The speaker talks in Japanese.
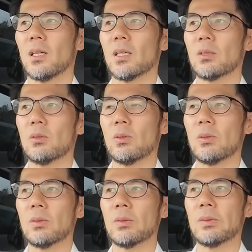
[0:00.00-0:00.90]
あ
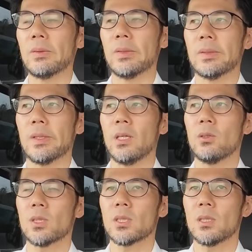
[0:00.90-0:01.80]
の営
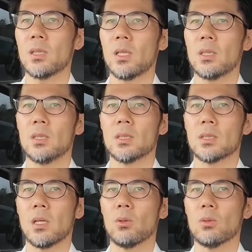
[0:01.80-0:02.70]
業写真会
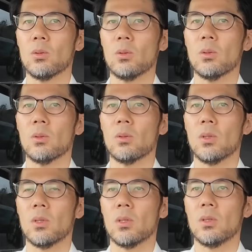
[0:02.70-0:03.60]
社ほど
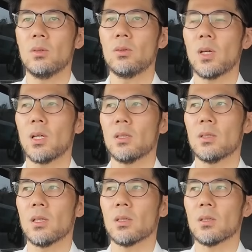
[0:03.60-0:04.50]
よくわか
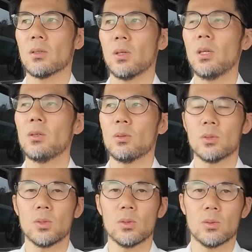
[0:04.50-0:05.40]
んないんだけど営業
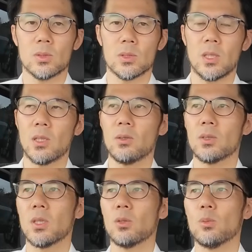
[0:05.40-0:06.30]
と商業の最大の
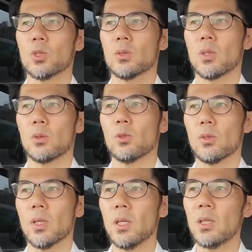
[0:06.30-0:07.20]
違いで面白いなと思う
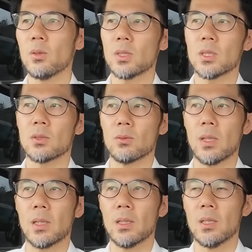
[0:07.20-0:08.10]
のは営業写真
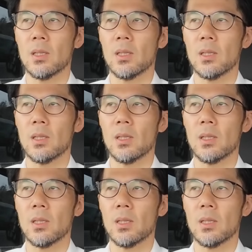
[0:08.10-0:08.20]
は